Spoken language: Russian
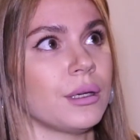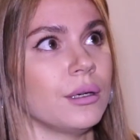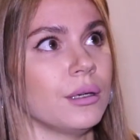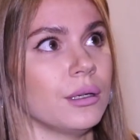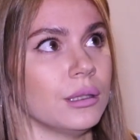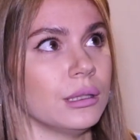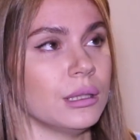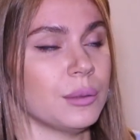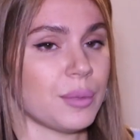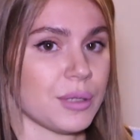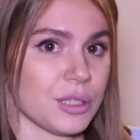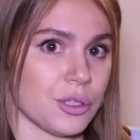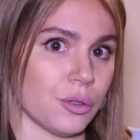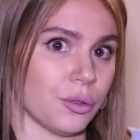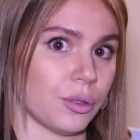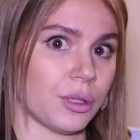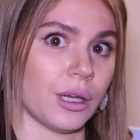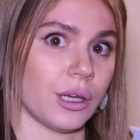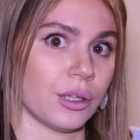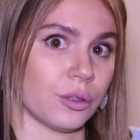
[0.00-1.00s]
э, на
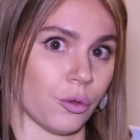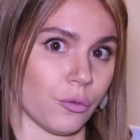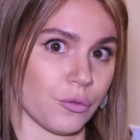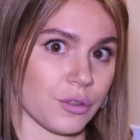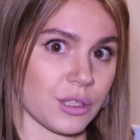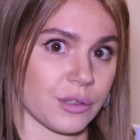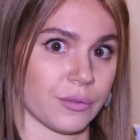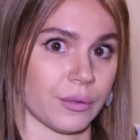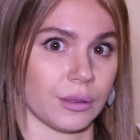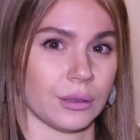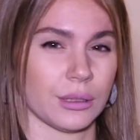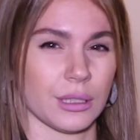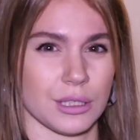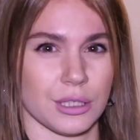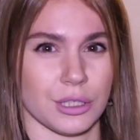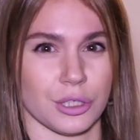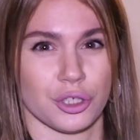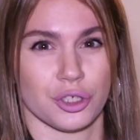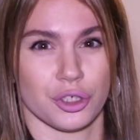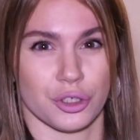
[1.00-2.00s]
поселке Котовского
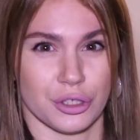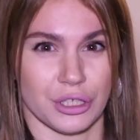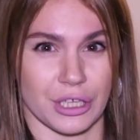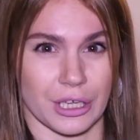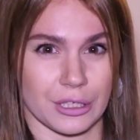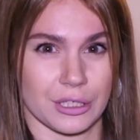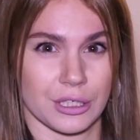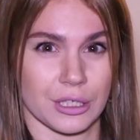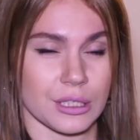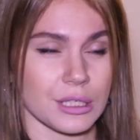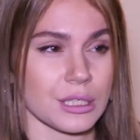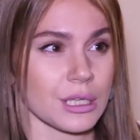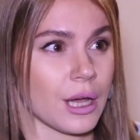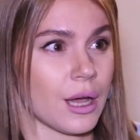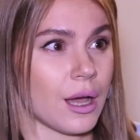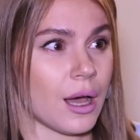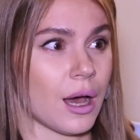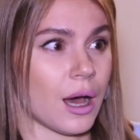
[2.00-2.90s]
1010,